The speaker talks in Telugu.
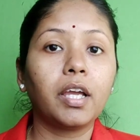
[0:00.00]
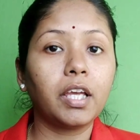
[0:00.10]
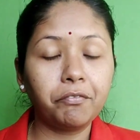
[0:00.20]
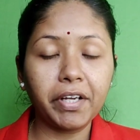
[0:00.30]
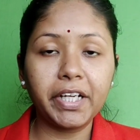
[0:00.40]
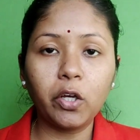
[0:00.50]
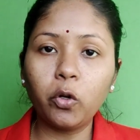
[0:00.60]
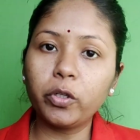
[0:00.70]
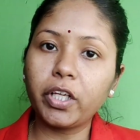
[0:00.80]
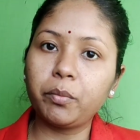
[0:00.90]
ఈ
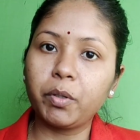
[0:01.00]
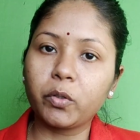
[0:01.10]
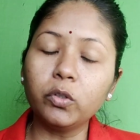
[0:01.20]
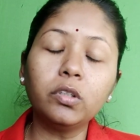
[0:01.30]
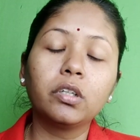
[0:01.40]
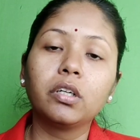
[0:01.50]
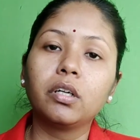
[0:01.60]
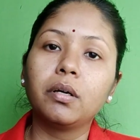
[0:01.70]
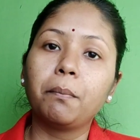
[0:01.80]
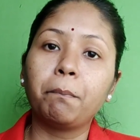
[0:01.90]
వీడియోలో నేను మీకు
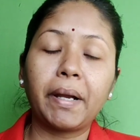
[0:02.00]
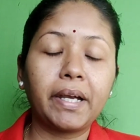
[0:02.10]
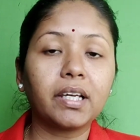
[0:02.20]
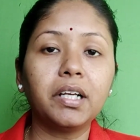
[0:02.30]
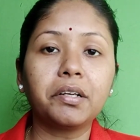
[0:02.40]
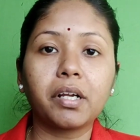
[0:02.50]
మెడికల్